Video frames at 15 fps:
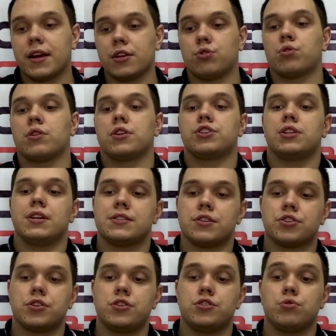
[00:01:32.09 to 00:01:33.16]
который начинается с
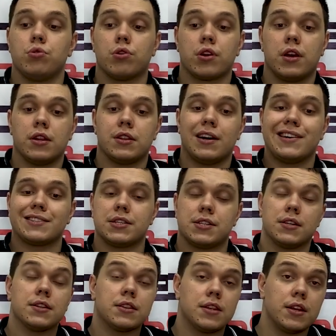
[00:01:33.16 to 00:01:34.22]
шестерки, это
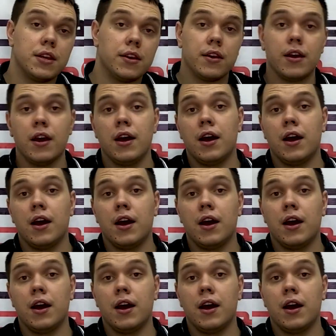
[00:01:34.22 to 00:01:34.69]
А63,